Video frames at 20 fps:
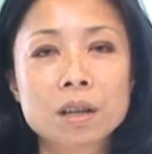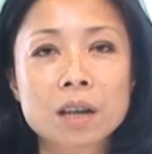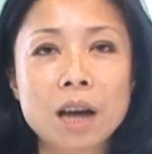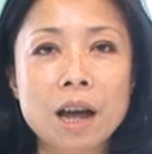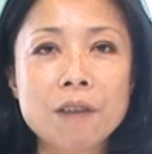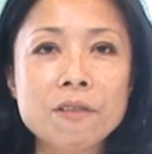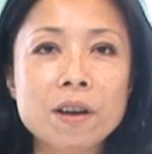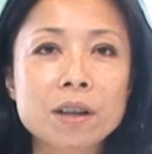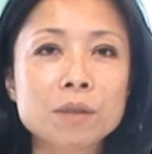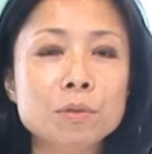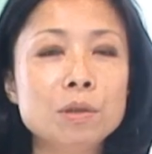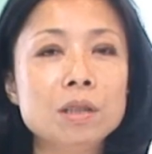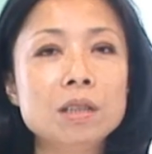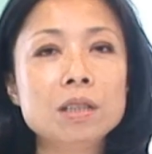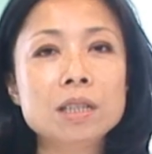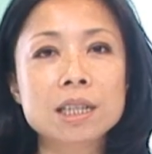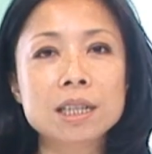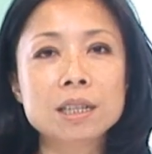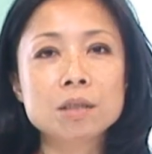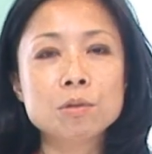开放于一
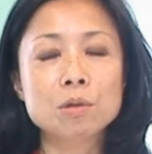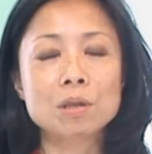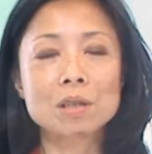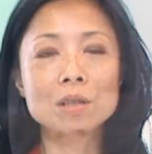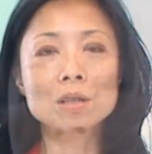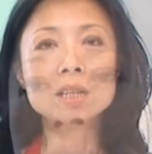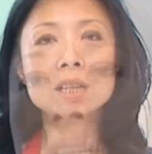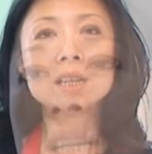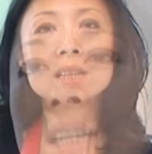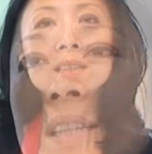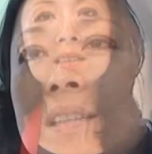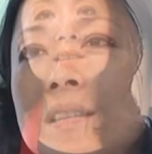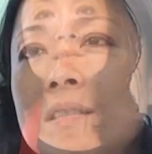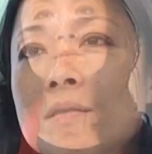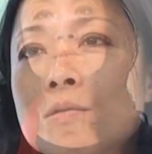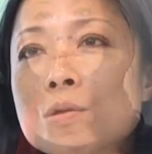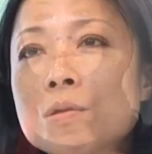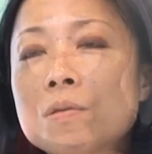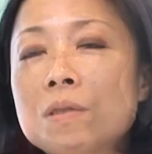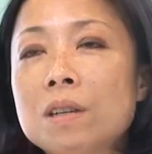些学生，
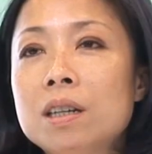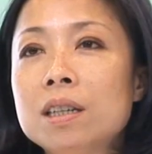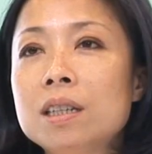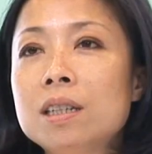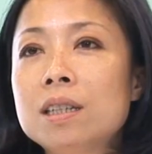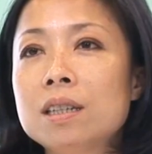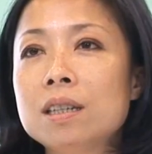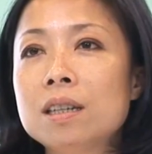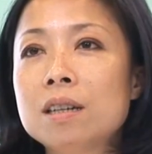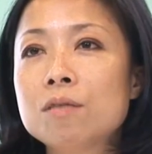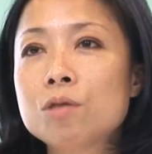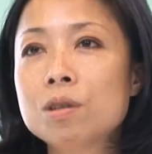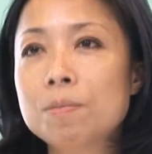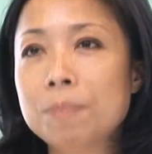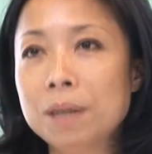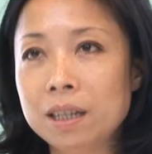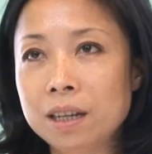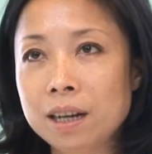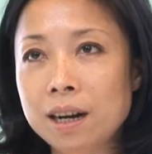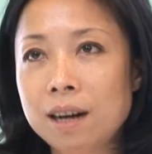除了一些日
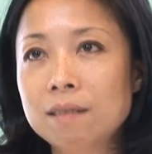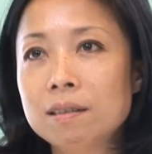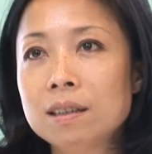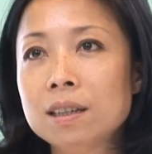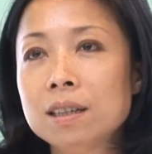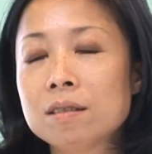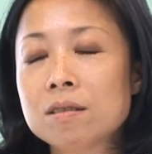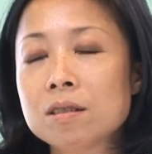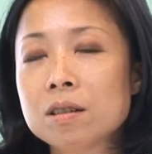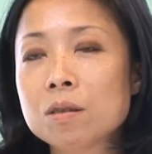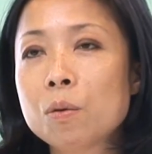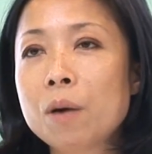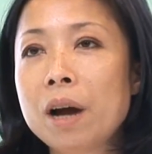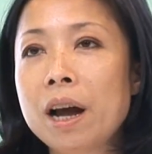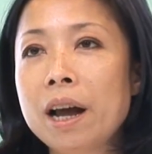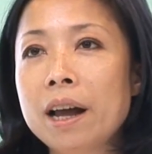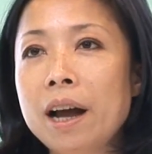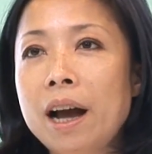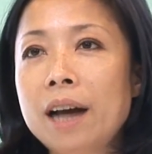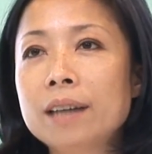本料理之
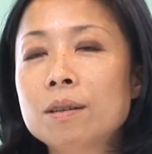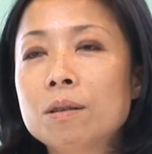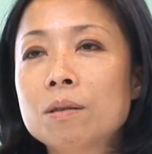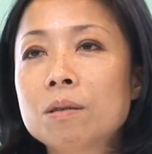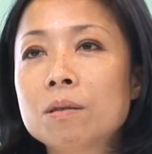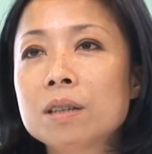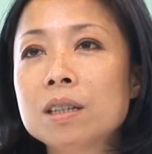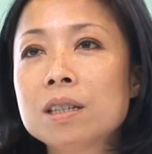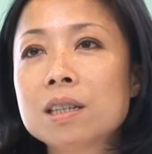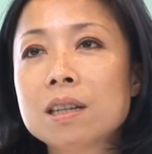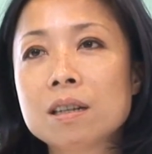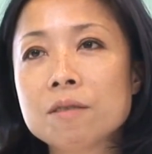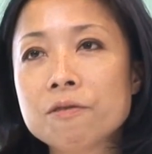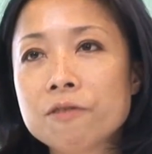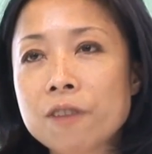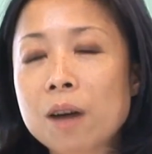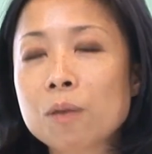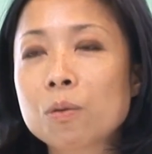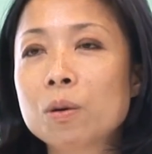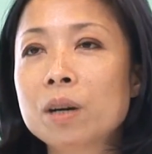外，还有一些
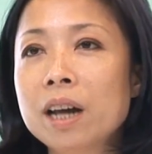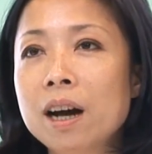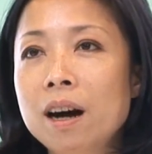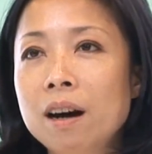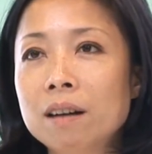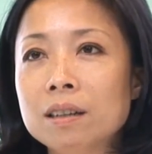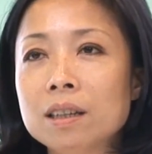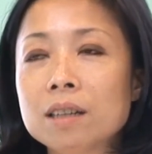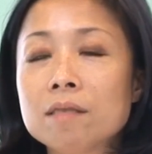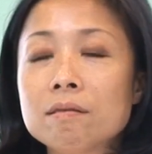法国料理